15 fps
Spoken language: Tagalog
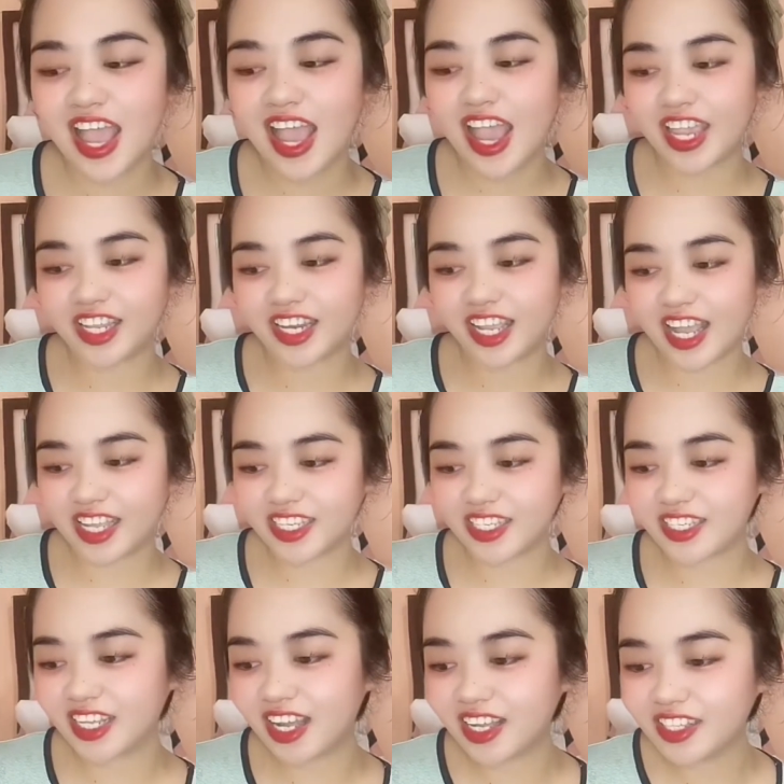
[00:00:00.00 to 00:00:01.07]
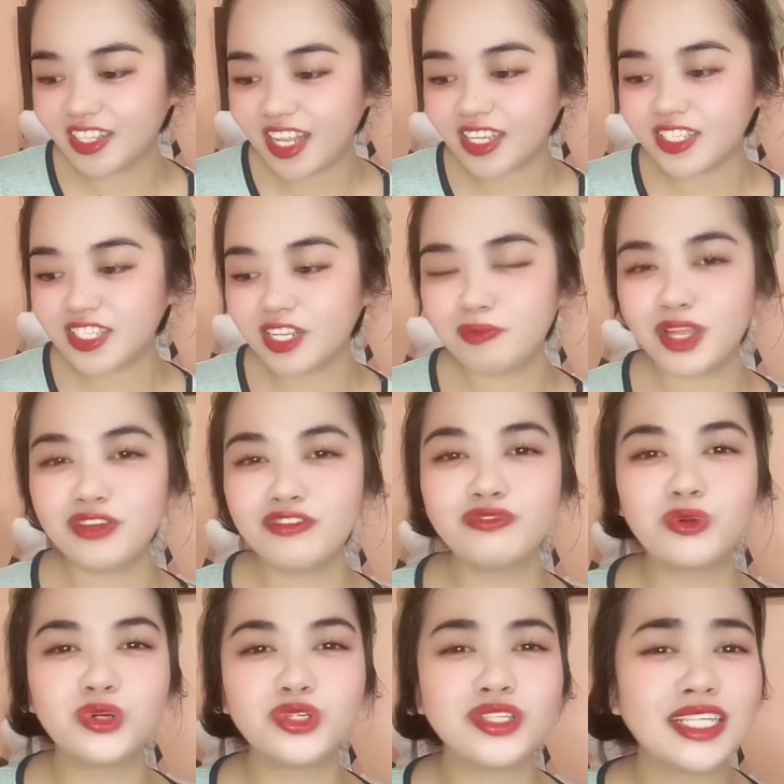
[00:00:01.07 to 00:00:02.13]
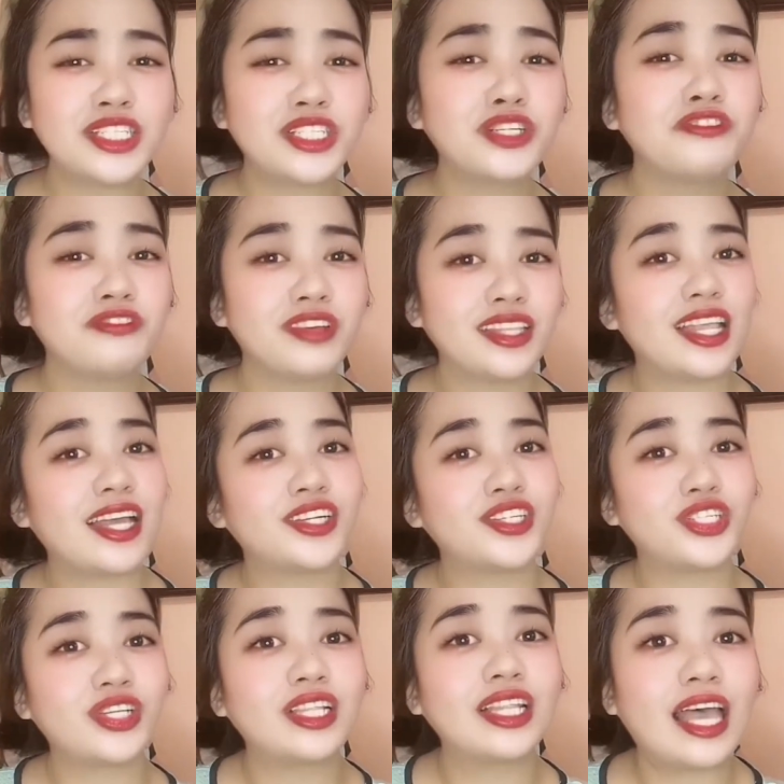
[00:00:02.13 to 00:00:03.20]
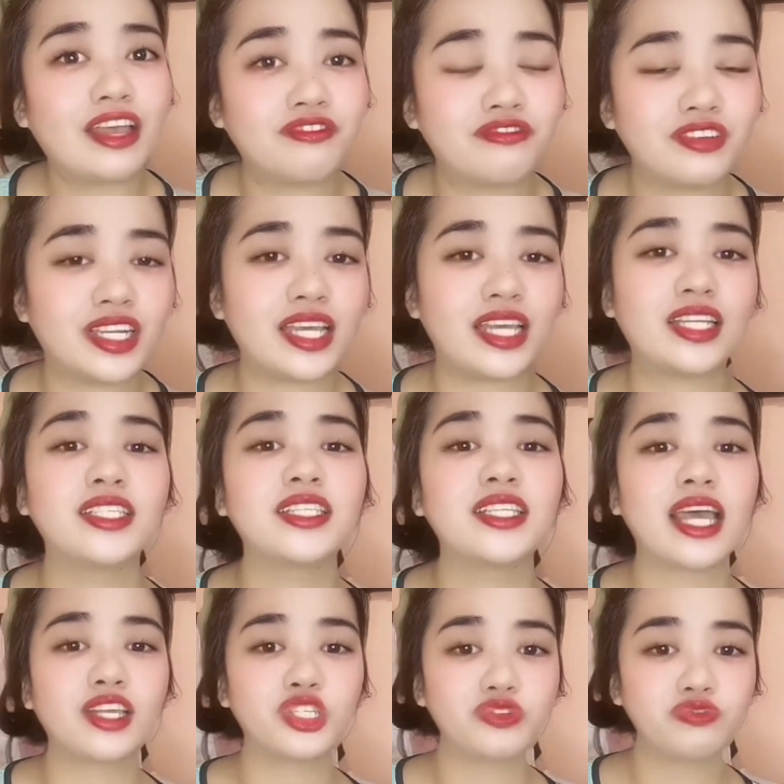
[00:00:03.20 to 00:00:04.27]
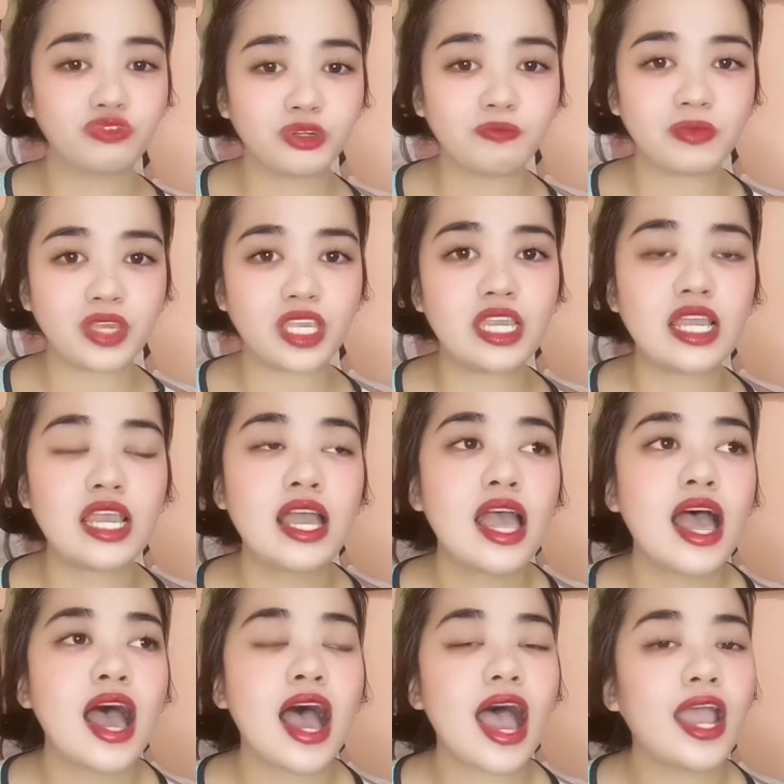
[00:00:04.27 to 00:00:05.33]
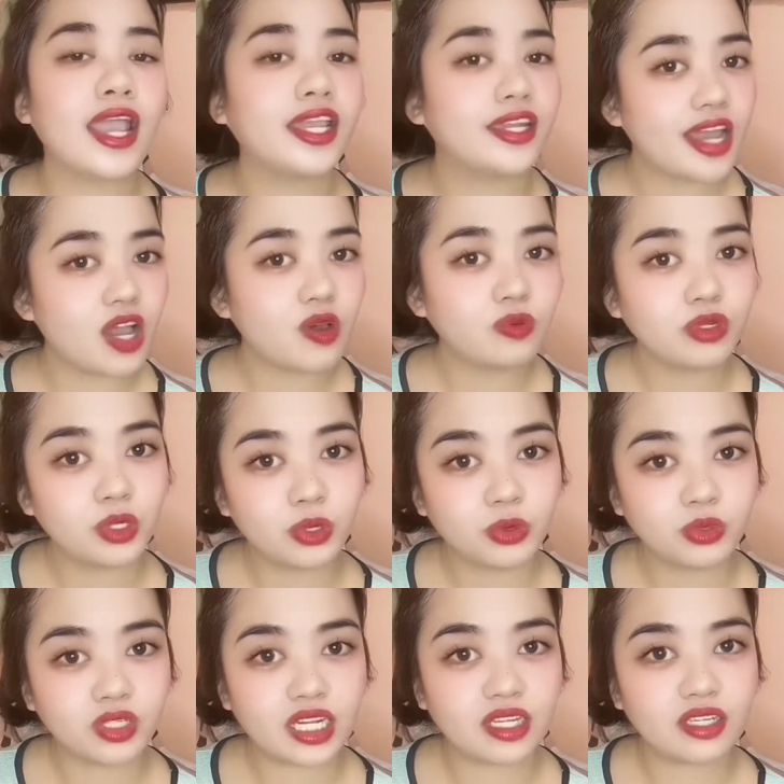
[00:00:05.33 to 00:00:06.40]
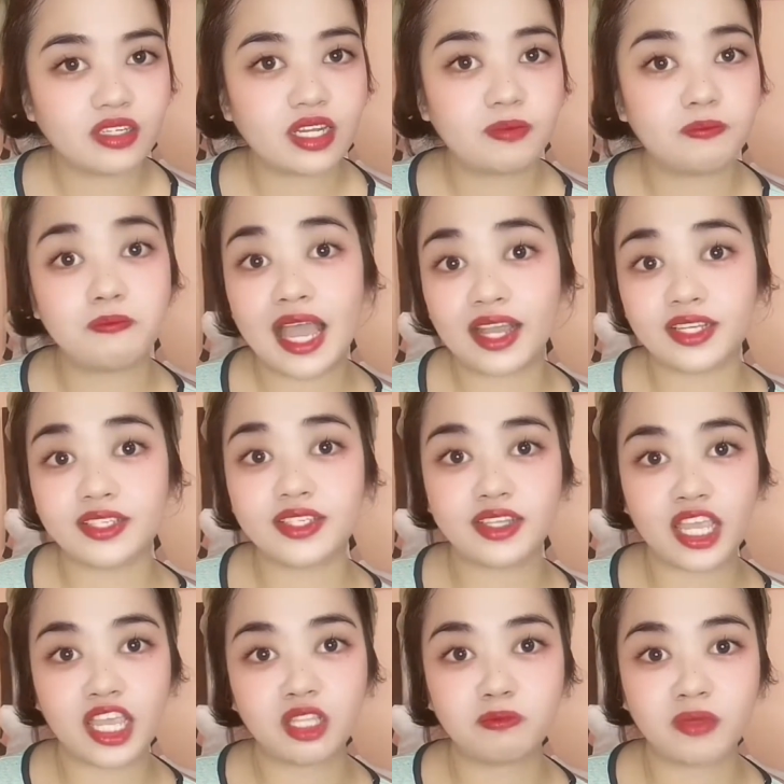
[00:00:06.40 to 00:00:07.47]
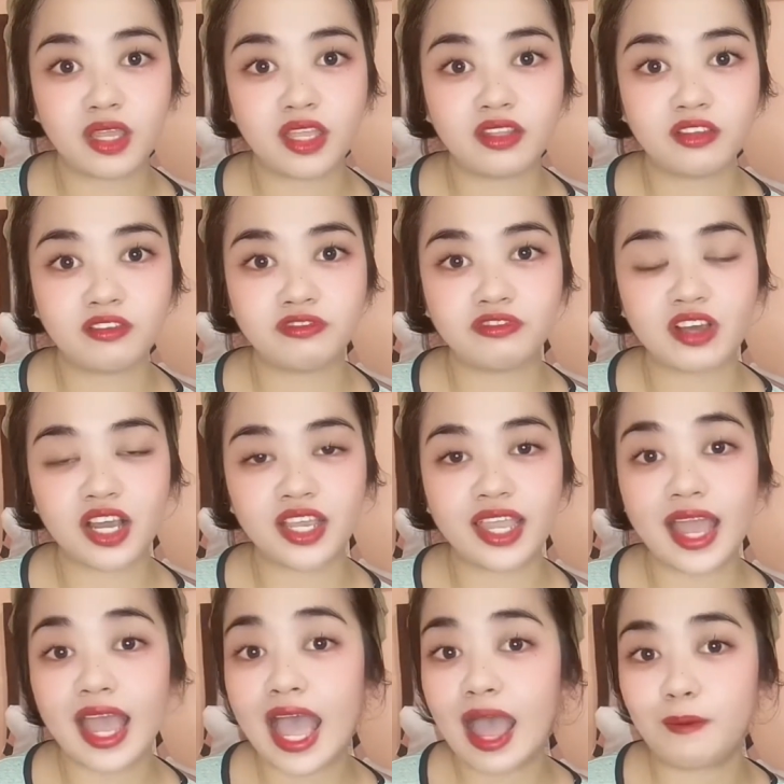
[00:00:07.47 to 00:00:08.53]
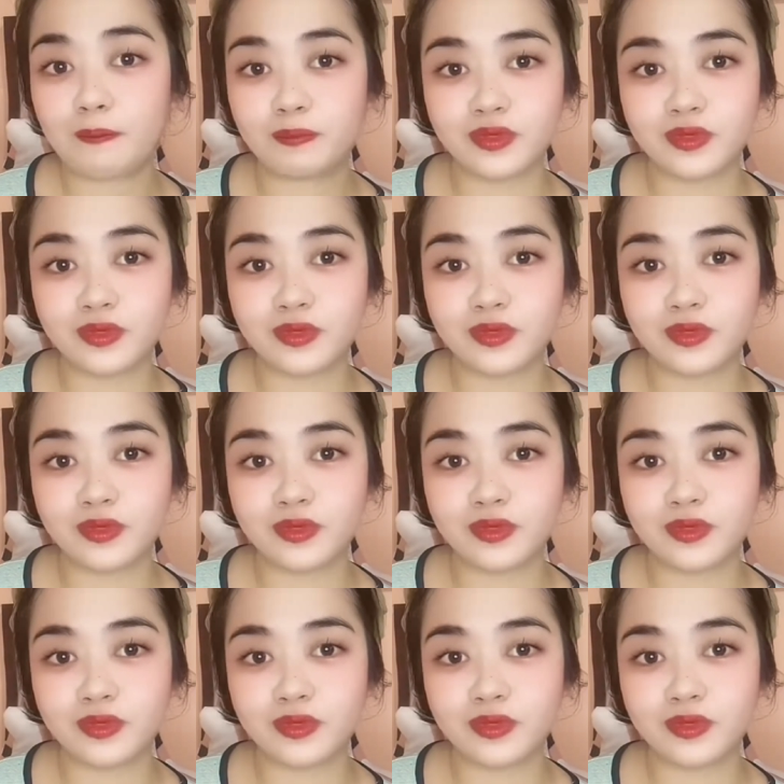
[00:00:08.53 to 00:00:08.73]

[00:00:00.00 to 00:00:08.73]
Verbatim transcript: Ayun guys. Uh, next naman, of course, is your financial evidence. As for me, I downloaded the bank statement via app.